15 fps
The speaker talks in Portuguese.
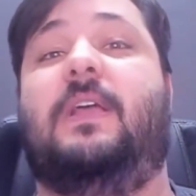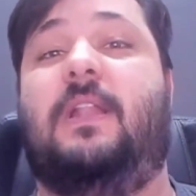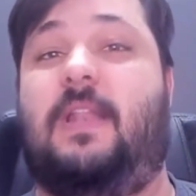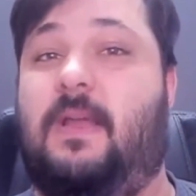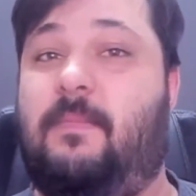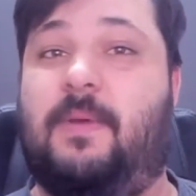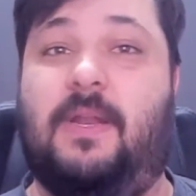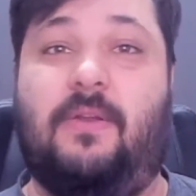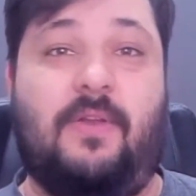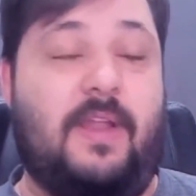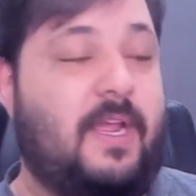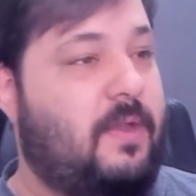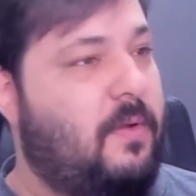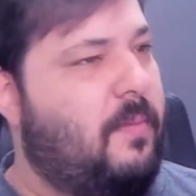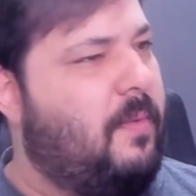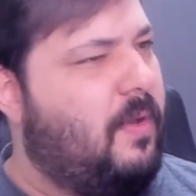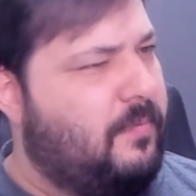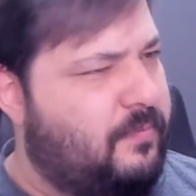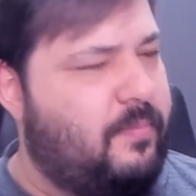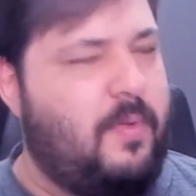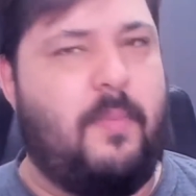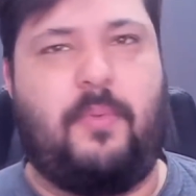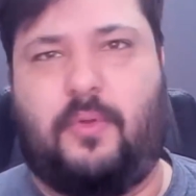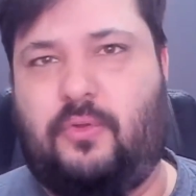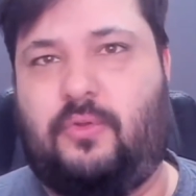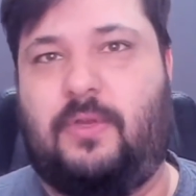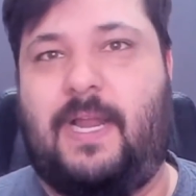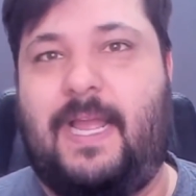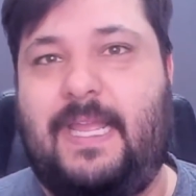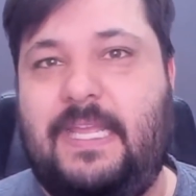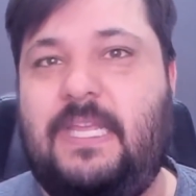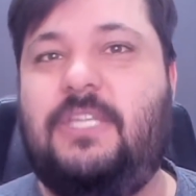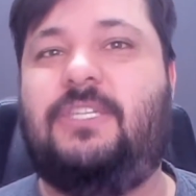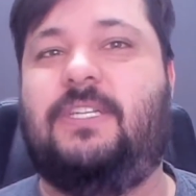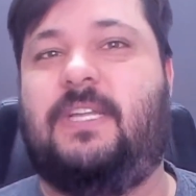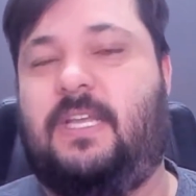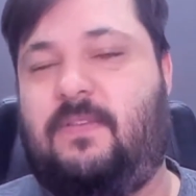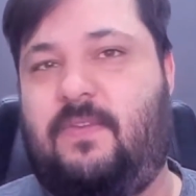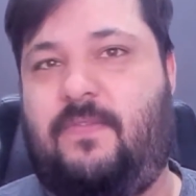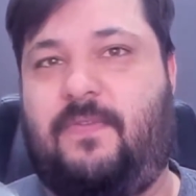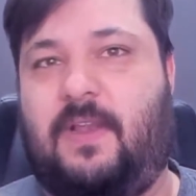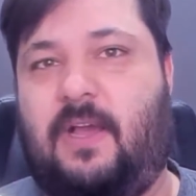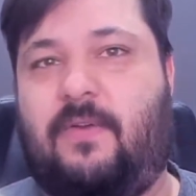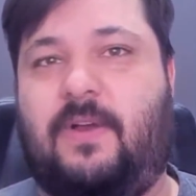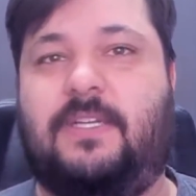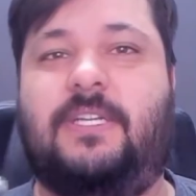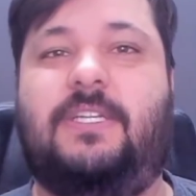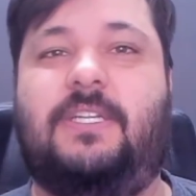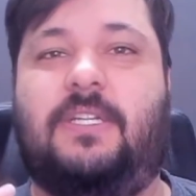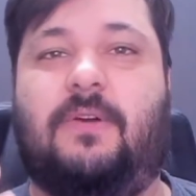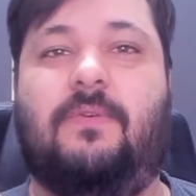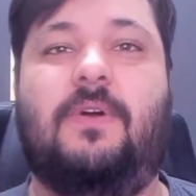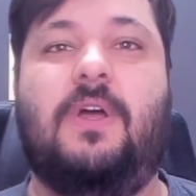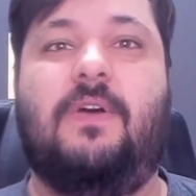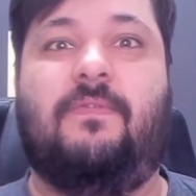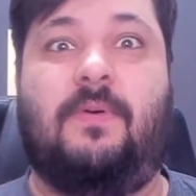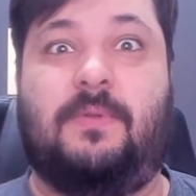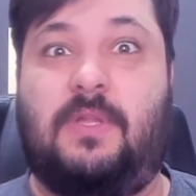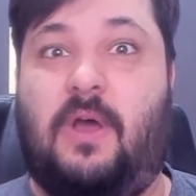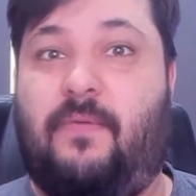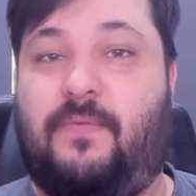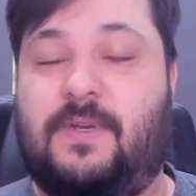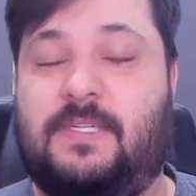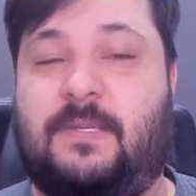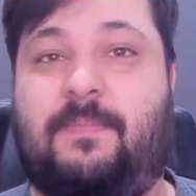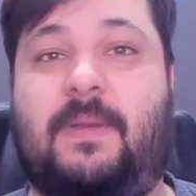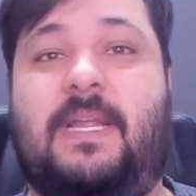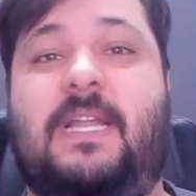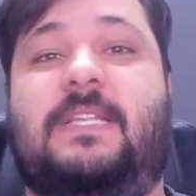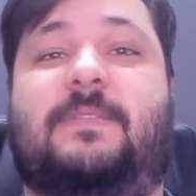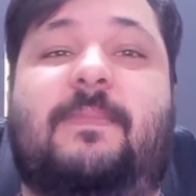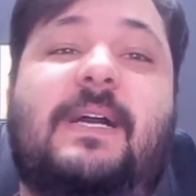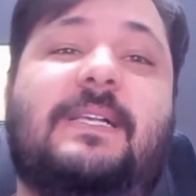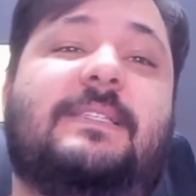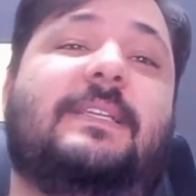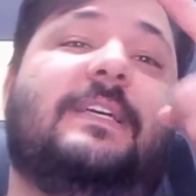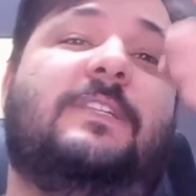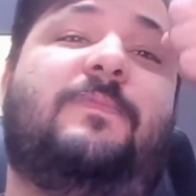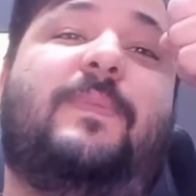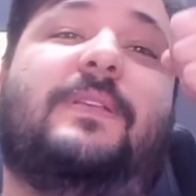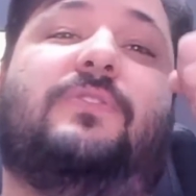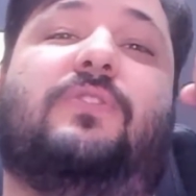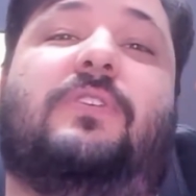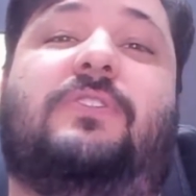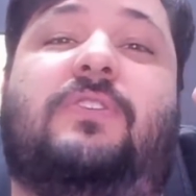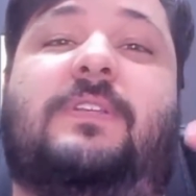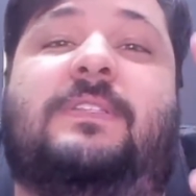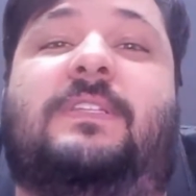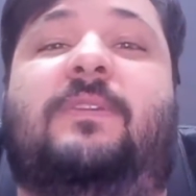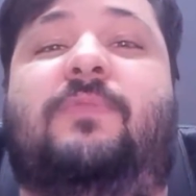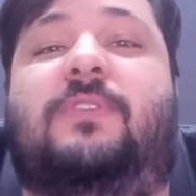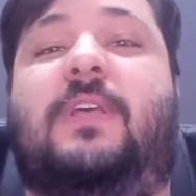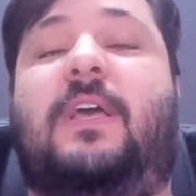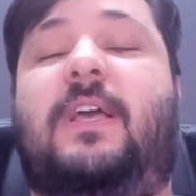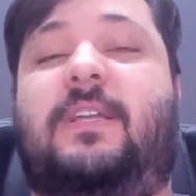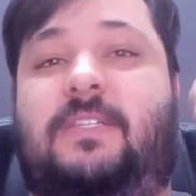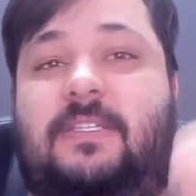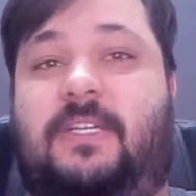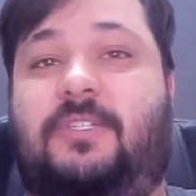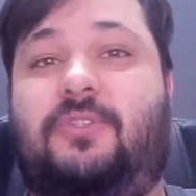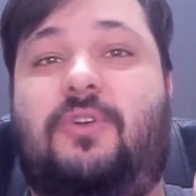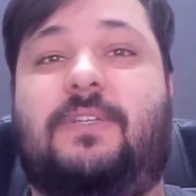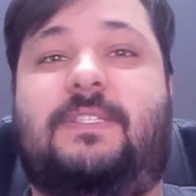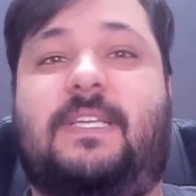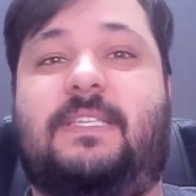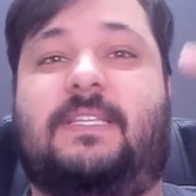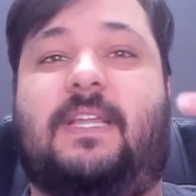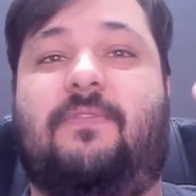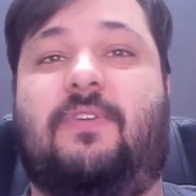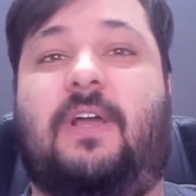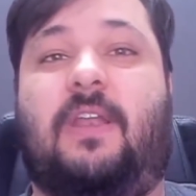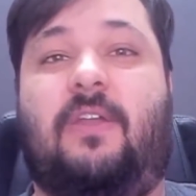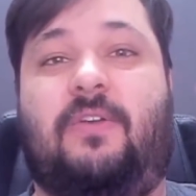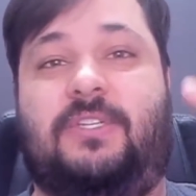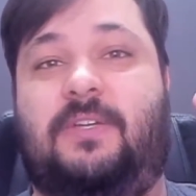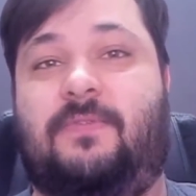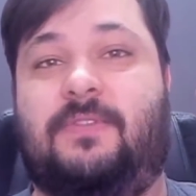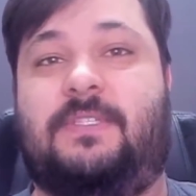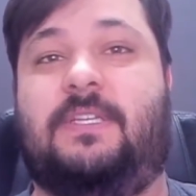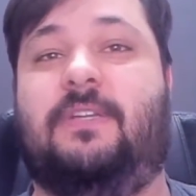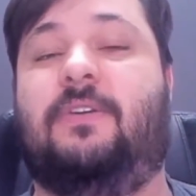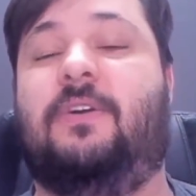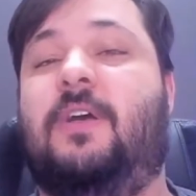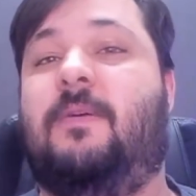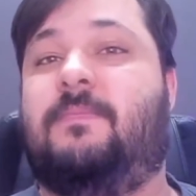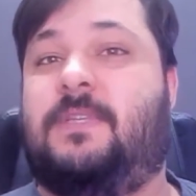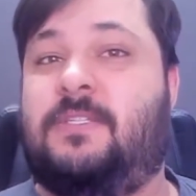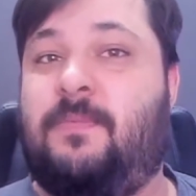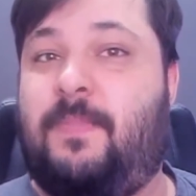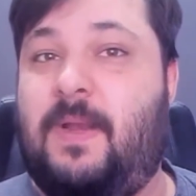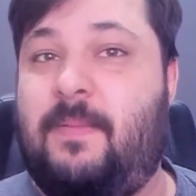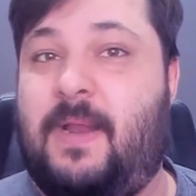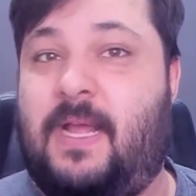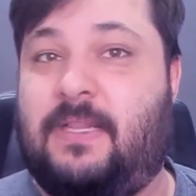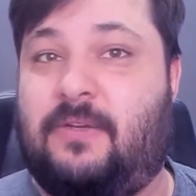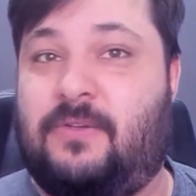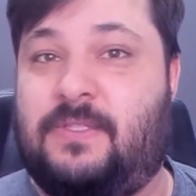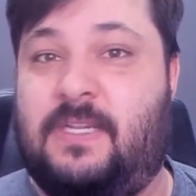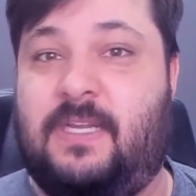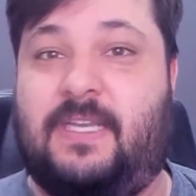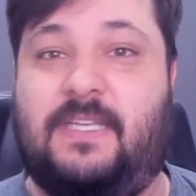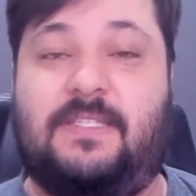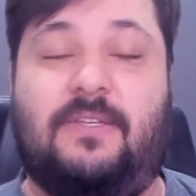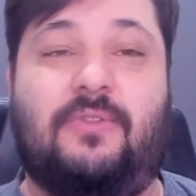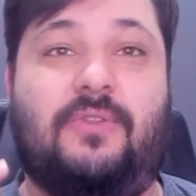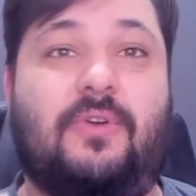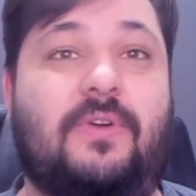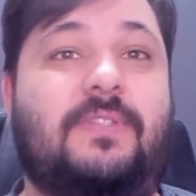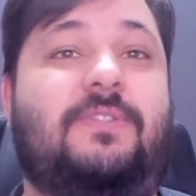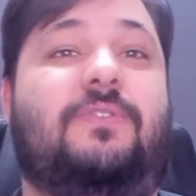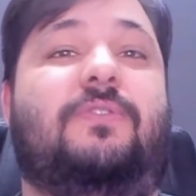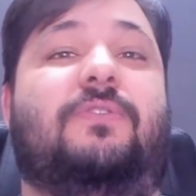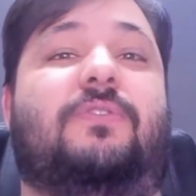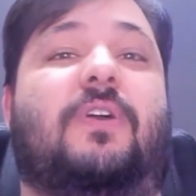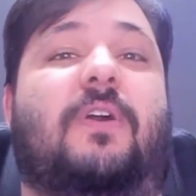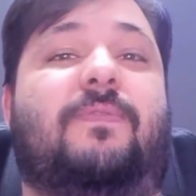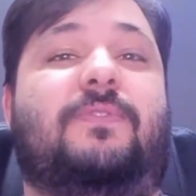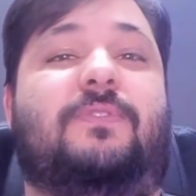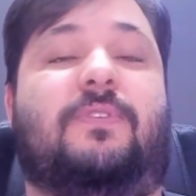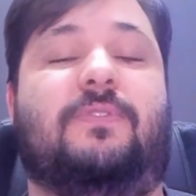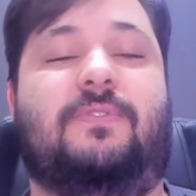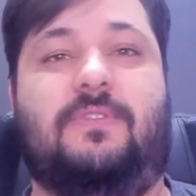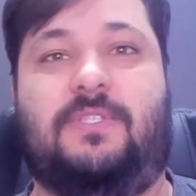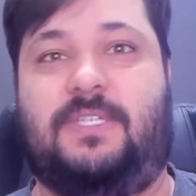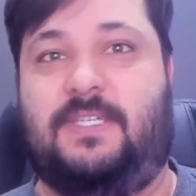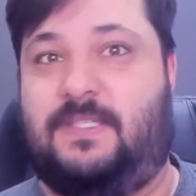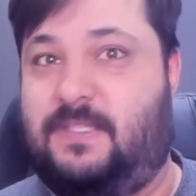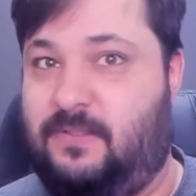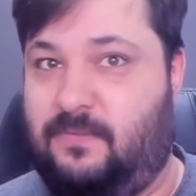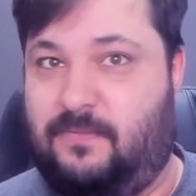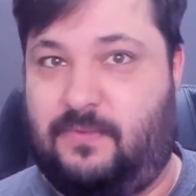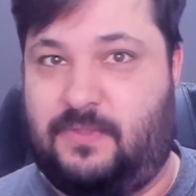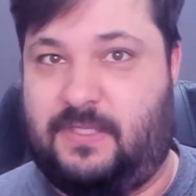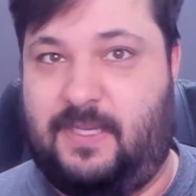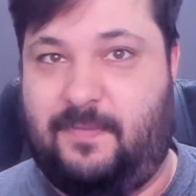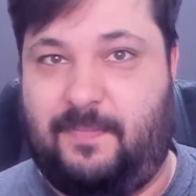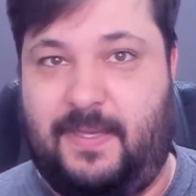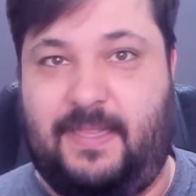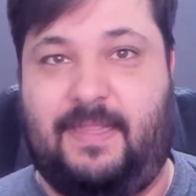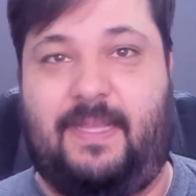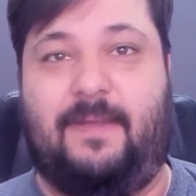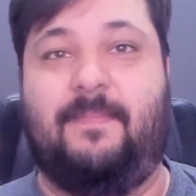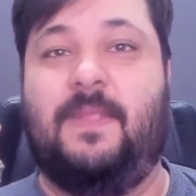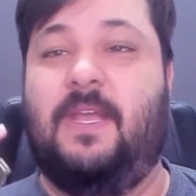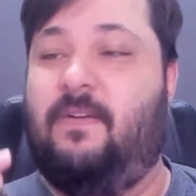Lembrando, né, que é uma, uma, produtora indie, né, que vem falar com a gente, então vamos dar uma força para eles. Mas antes, pessoas, de nós irmos, já deixa o gostei, se inscreve no canal, ativa o sino. Vocês não perderem mais nada acontecendo aqui, são dois vídeos novos todos os dias, vocês não vão se arrepender.